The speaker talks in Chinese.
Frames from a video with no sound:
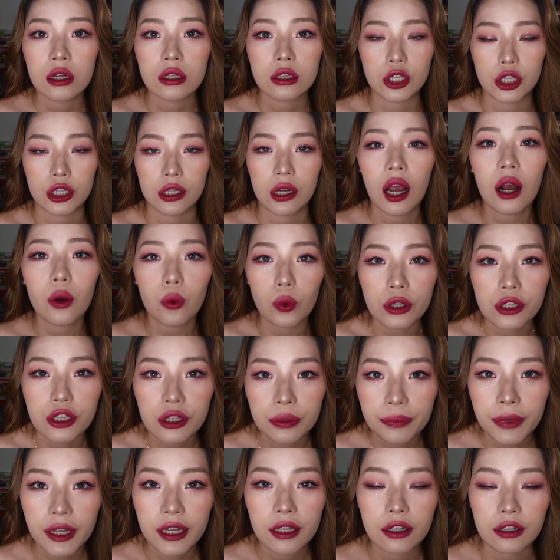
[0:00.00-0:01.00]
只要我
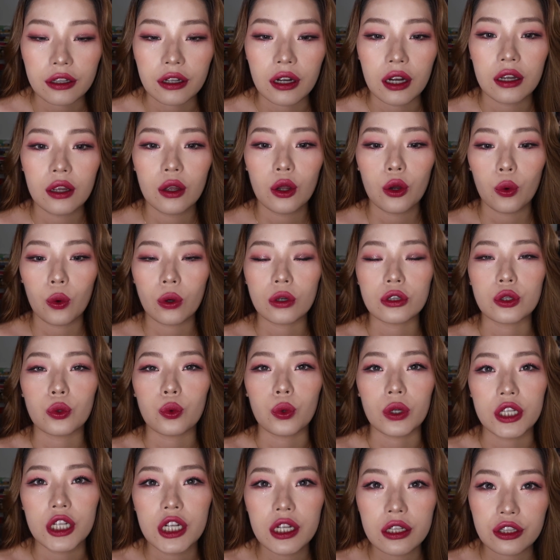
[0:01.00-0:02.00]
身边的人或者
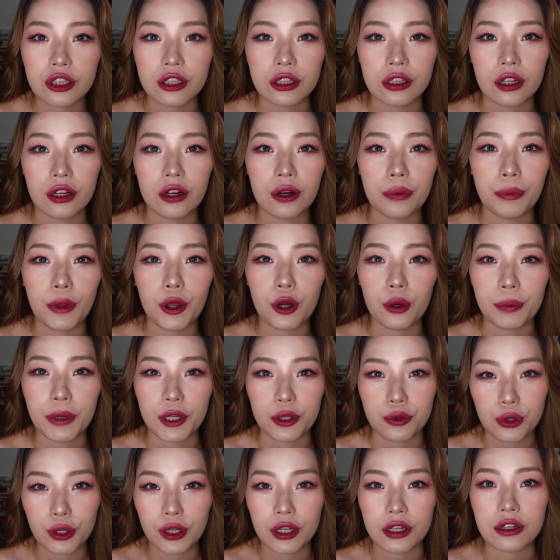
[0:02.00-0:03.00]
我认识的人没有
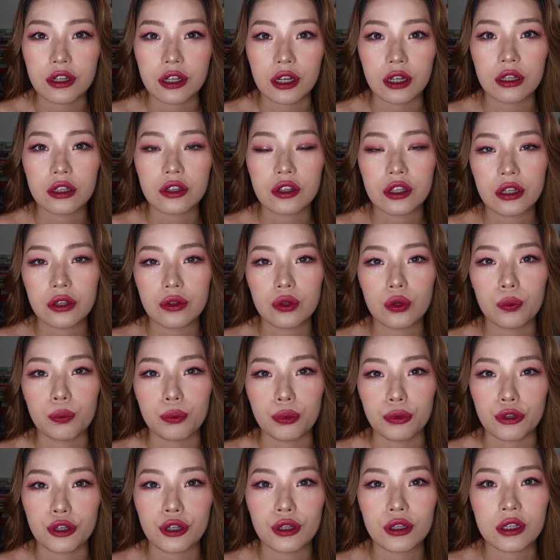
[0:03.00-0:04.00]
被确诊，这就
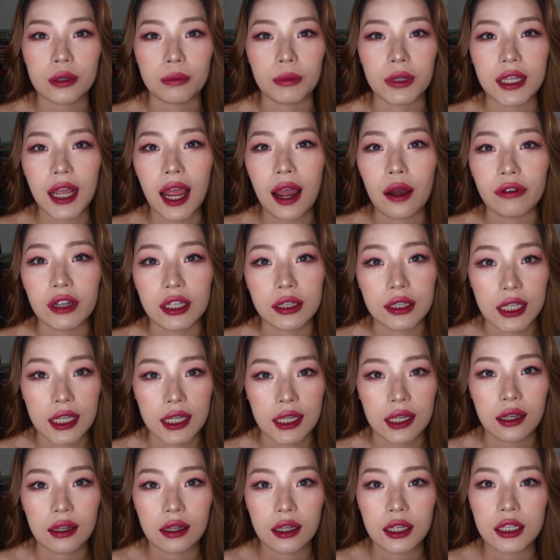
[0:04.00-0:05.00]
不是什么大问
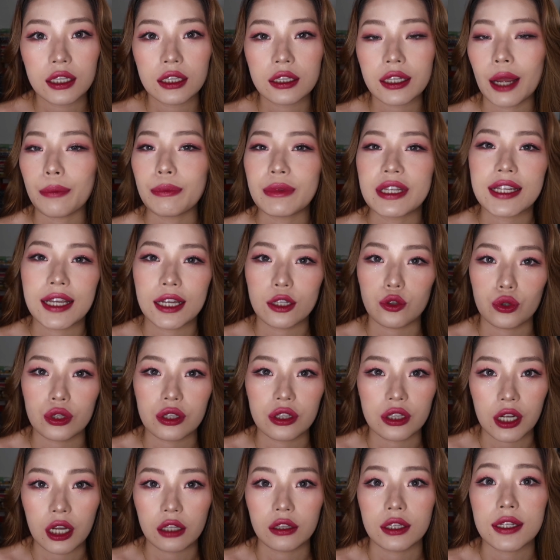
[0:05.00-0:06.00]
题。他们现在就
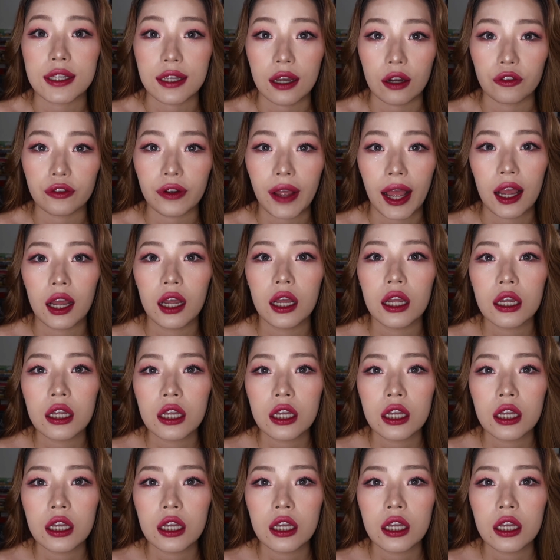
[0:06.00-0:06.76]
是这样的想法。